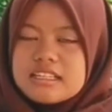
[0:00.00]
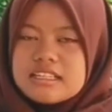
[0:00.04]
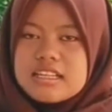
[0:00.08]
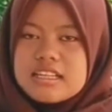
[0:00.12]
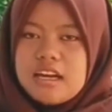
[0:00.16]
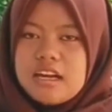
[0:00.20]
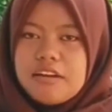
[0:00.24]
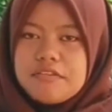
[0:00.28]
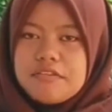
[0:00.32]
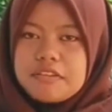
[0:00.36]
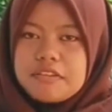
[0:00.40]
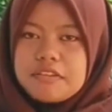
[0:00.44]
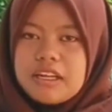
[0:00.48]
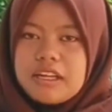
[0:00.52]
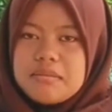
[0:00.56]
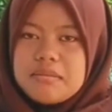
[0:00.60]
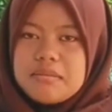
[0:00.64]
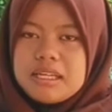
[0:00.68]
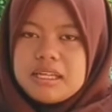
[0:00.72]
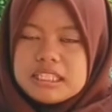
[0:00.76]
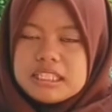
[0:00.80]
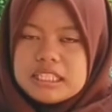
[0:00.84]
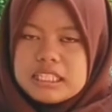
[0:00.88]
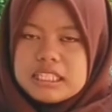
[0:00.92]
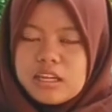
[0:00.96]
di
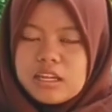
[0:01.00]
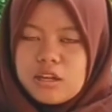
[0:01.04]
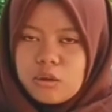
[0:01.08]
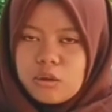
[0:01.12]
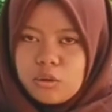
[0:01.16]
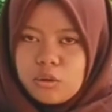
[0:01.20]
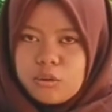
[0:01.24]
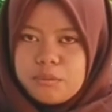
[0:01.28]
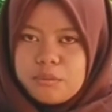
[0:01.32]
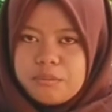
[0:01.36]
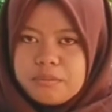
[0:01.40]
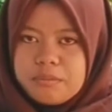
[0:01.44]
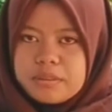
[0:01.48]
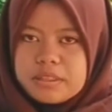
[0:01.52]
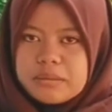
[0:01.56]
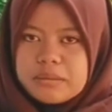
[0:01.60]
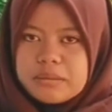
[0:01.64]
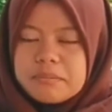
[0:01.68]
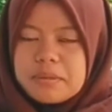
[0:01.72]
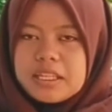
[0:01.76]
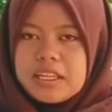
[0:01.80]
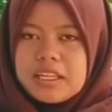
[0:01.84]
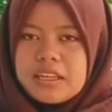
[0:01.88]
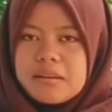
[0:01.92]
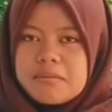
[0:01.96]
Fran Mandiri Group
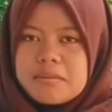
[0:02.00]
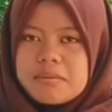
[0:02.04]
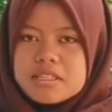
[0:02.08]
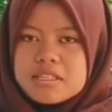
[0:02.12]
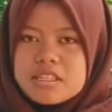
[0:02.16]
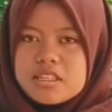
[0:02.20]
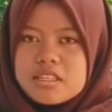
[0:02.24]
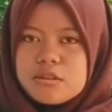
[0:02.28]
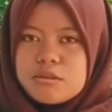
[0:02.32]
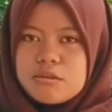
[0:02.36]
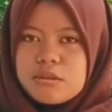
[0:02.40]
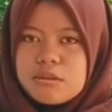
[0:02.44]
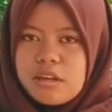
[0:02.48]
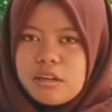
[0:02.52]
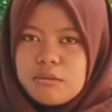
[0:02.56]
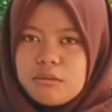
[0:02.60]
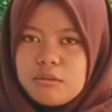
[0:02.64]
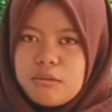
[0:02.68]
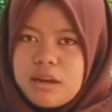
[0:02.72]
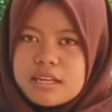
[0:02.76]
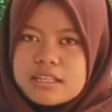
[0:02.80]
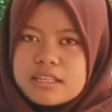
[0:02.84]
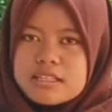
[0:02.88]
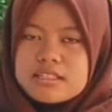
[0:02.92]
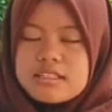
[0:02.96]
tempatnya masih
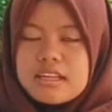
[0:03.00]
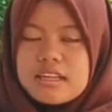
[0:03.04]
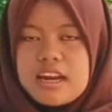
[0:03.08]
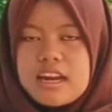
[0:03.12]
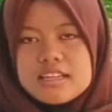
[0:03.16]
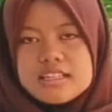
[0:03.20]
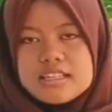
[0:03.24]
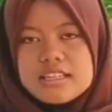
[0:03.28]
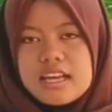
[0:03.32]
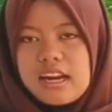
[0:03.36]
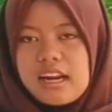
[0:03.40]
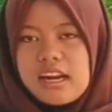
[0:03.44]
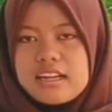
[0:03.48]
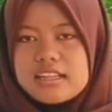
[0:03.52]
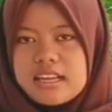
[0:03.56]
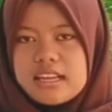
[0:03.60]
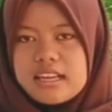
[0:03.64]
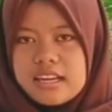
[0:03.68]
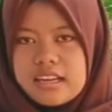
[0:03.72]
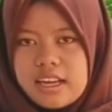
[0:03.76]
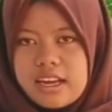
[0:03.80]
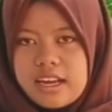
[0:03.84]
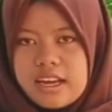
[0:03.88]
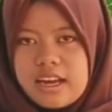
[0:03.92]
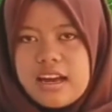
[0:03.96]
kurang luas dan saran
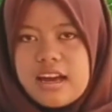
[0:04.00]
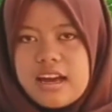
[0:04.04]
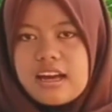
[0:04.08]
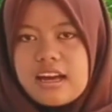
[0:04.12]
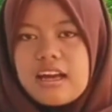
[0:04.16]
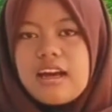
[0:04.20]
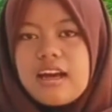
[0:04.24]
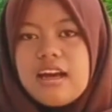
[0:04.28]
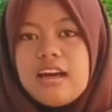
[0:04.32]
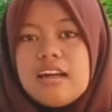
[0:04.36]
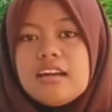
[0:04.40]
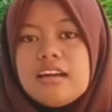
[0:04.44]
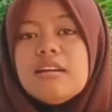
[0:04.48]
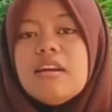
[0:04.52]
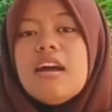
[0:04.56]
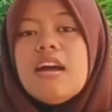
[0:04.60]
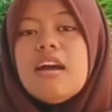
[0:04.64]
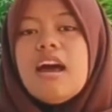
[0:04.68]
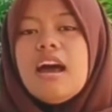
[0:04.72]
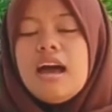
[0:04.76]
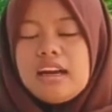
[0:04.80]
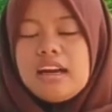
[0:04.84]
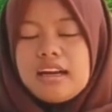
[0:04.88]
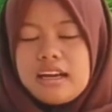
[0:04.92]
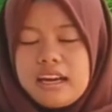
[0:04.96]
saya agar
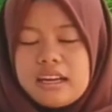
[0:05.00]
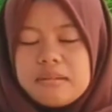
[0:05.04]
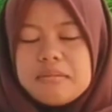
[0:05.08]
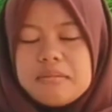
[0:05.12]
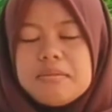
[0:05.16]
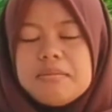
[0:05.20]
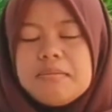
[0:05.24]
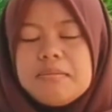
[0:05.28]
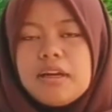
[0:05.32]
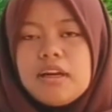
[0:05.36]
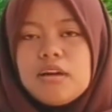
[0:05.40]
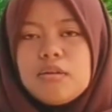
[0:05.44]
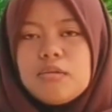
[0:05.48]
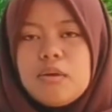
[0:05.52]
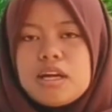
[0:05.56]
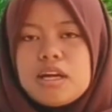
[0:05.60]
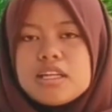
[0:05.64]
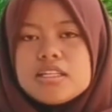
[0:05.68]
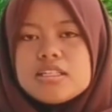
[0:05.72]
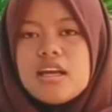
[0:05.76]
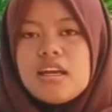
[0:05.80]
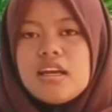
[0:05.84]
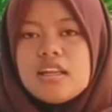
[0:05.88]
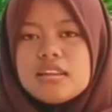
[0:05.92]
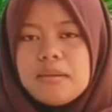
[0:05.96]
agar
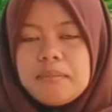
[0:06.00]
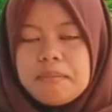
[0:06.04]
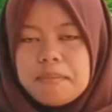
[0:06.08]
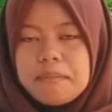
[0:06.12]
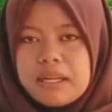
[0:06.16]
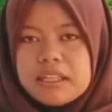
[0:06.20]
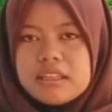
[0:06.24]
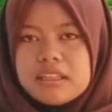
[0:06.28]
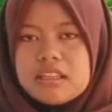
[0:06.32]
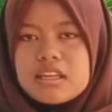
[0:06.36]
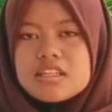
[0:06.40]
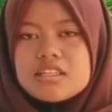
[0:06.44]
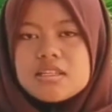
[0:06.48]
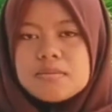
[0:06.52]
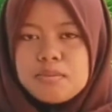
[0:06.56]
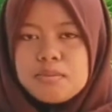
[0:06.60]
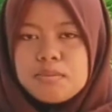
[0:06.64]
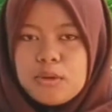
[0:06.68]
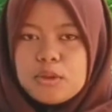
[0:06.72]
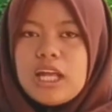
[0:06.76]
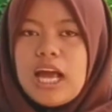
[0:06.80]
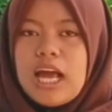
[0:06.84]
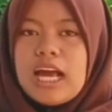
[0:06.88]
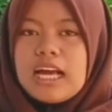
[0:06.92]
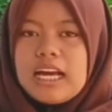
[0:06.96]
memperluas tempat
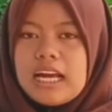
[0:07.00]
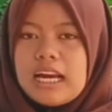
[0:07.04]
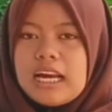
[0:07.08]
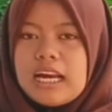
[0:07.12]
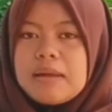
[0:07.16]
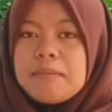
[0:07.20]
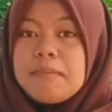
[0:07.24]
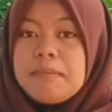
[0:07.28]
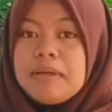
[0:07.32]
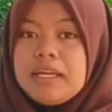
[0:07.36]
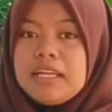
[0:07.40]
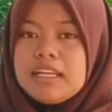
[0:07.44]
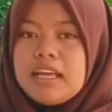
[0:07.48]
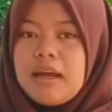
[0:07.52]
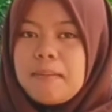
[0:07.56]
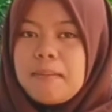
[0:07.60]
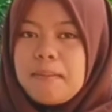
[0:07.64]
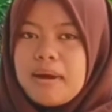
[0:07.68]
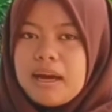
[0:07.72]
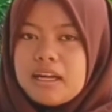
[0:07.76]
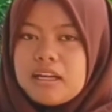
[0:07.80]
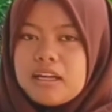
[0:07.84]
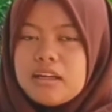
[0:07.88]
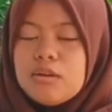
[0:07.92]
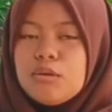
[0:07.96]
tersebut agar lebih
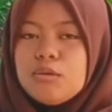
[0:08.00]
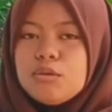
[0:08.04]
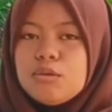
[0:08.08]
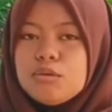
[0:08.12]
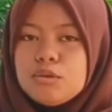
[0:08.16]
nyaman